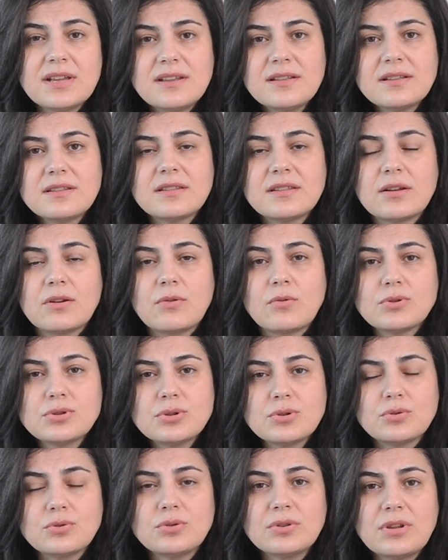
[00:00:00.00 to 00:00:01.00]
özellikle
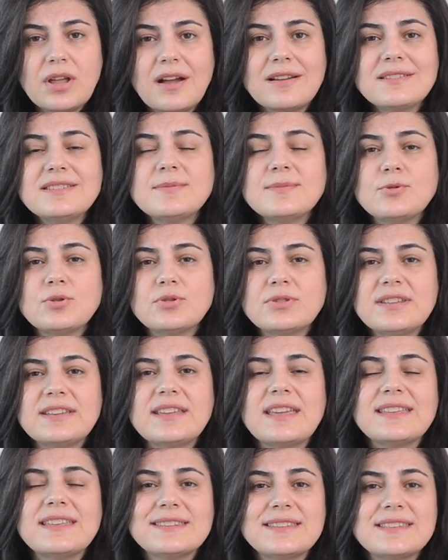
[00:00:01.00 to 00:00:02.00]
ozonun
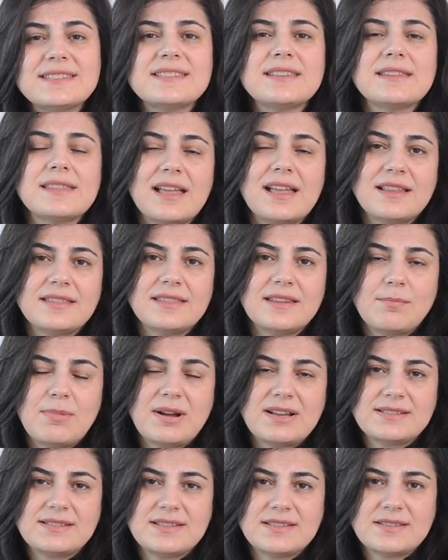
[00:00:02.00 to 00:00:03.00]
antibiyotik etkisinden
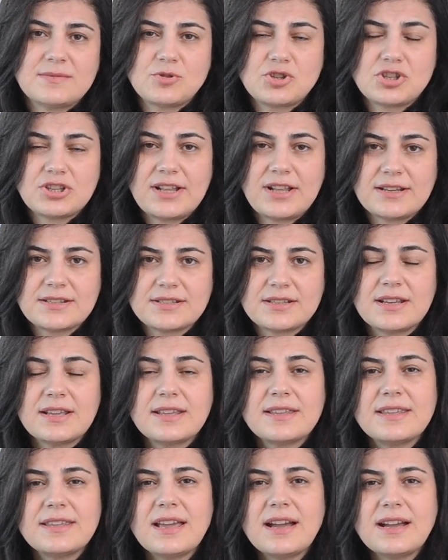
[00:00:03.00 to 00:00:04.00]
de bahsetmişler.
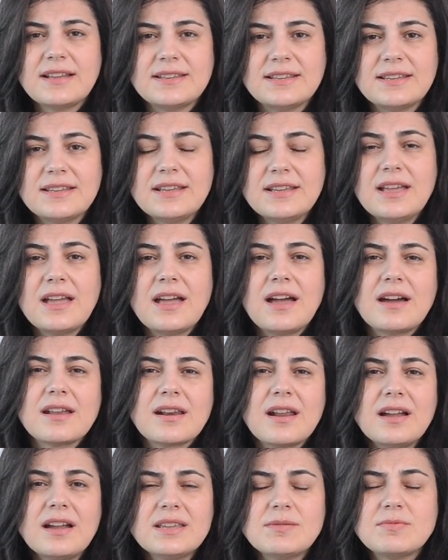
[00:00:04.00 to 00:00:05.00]
Yani
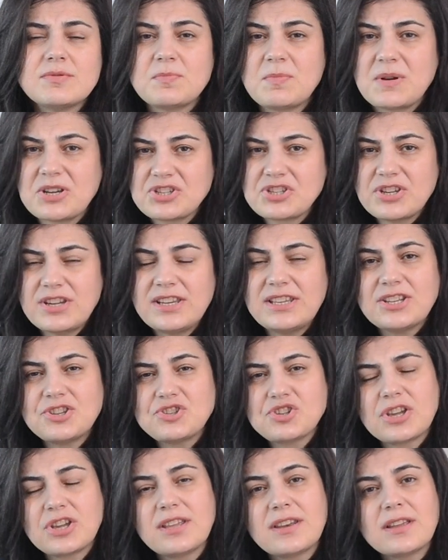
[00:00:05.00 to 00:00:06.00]
herhangi bir başka
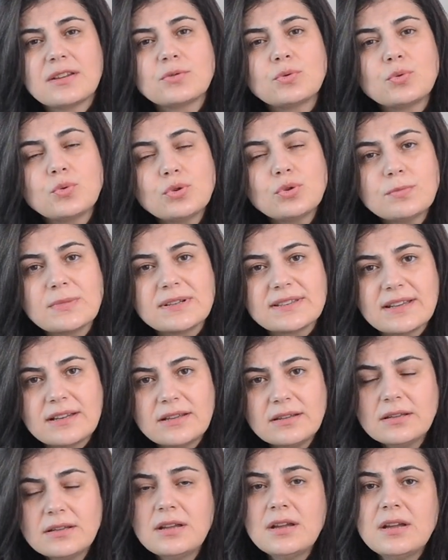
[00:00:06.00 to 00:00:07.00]
ilaca gerek
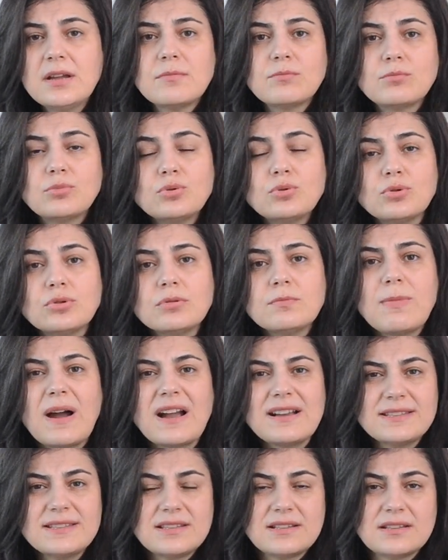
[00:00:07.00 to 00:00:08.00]
duyulmadan bunun
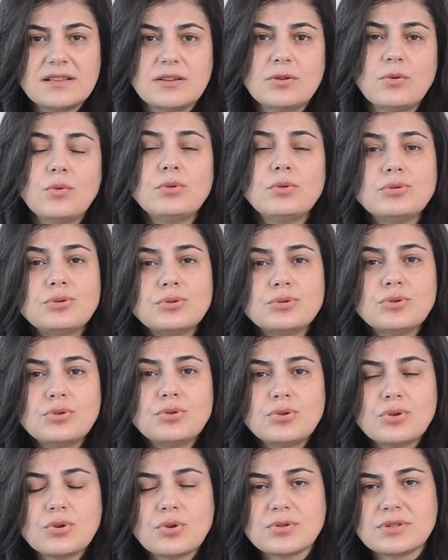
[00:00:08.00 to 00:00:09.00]
bakterileri
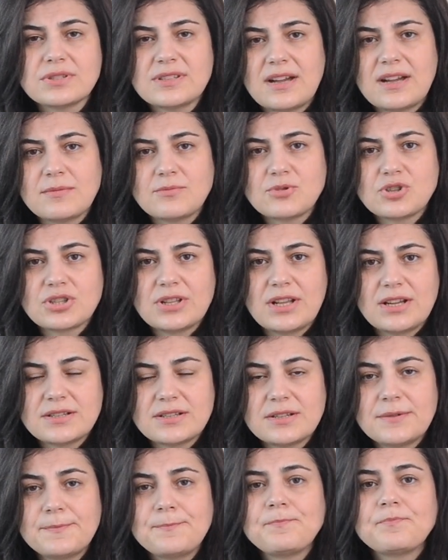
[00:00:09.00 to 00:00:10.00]
öldürdüğünü
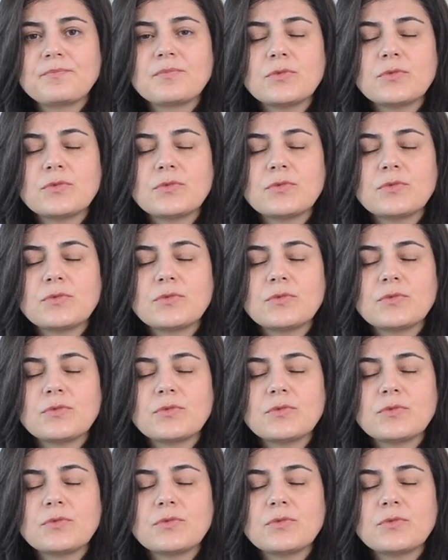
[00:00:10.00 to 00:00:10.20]
göstermişler.